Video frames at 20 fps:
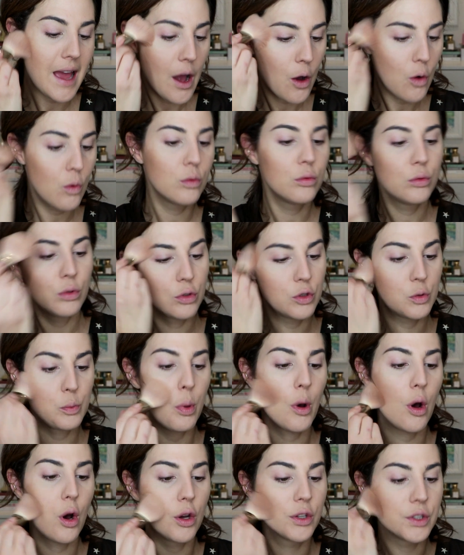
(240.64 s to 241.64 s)
é um dos
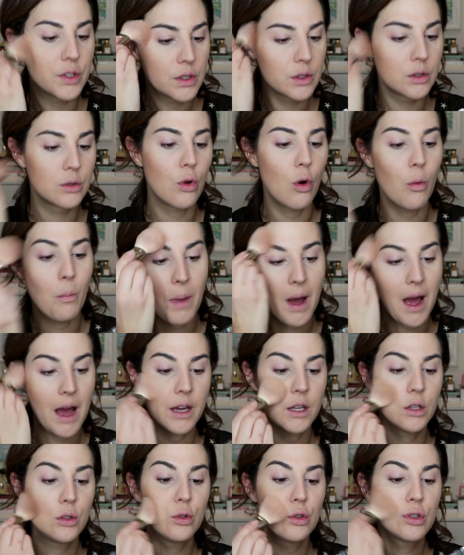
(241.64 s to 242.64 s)
pós
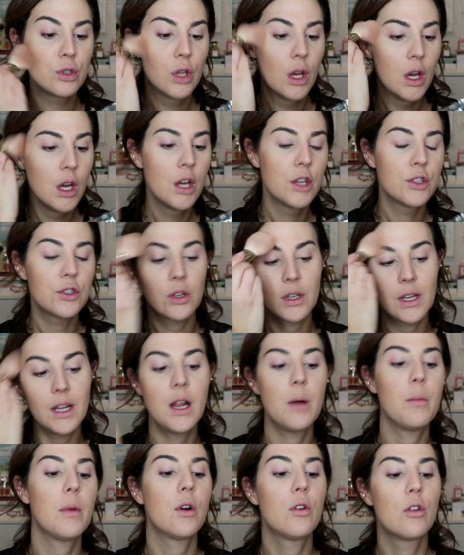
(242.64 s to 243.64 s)
compactos, só que
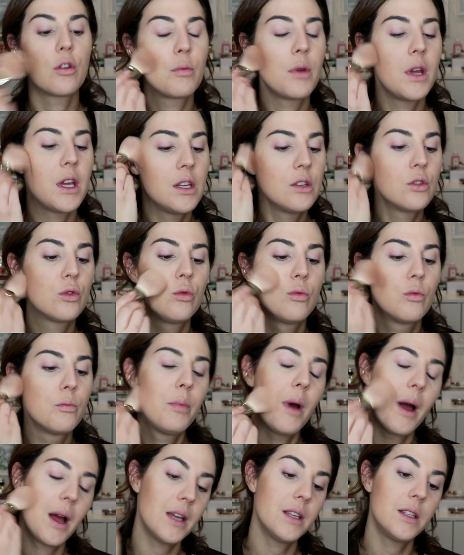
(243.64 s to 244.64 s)
ele é uma cor bem
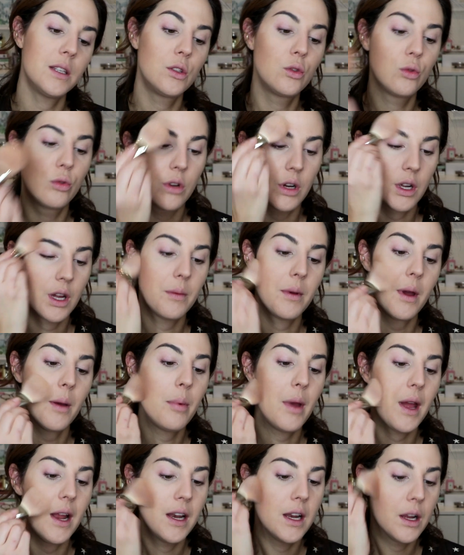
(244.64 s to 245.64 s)
mais escura que a
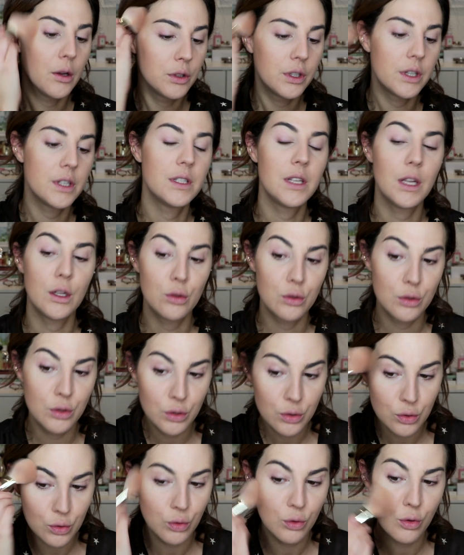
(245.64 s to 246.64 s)
minha pele, ele é o 300
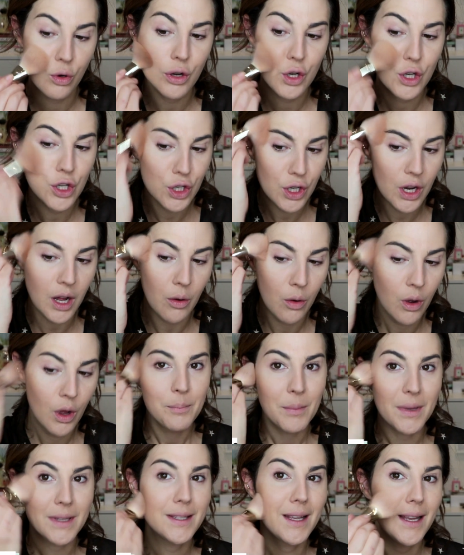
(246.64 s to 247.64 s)
escuro original,
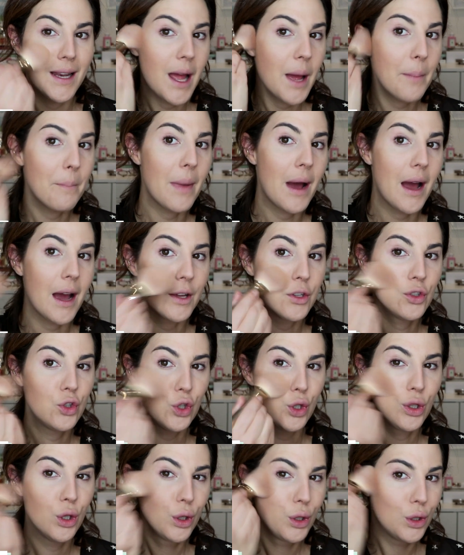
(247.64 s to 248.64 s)
mas ele é
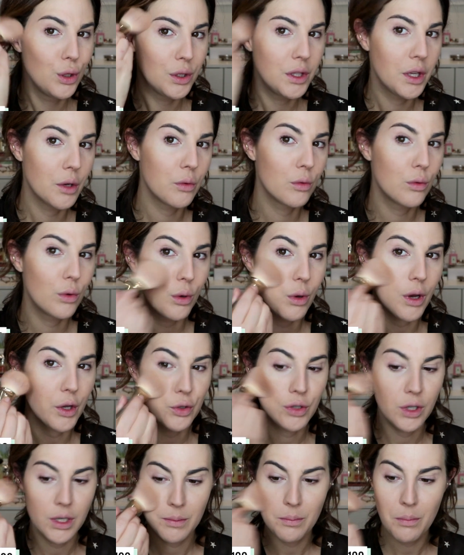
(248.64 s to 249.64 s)
mate, então eu
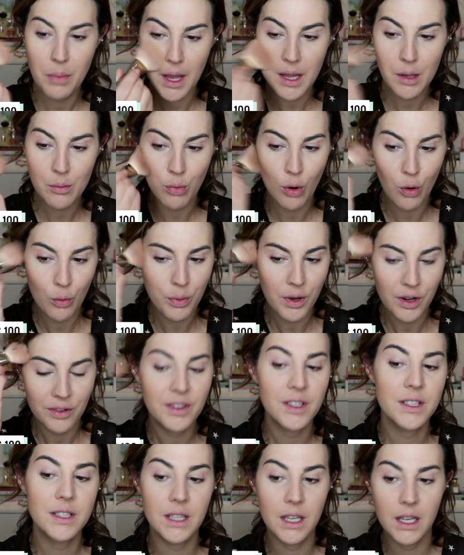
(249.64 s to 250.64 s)
acho ele bem bom para
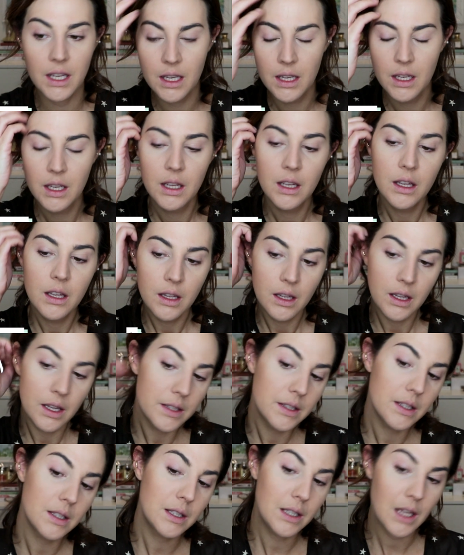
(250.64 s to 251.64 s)
fazer
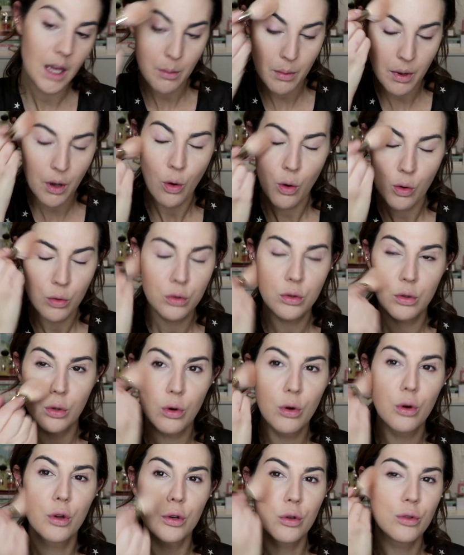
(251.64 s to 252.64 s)
esse esquema
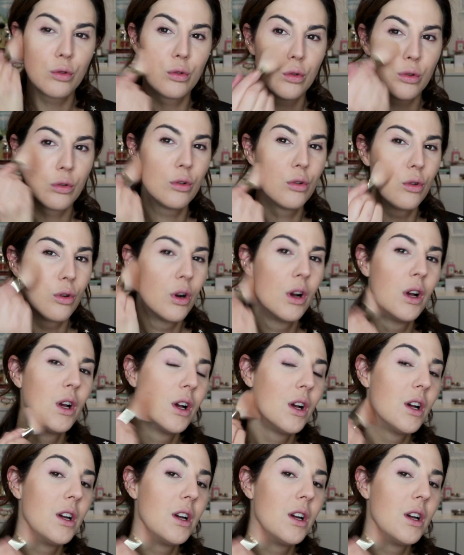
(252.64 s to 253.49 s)
contorno,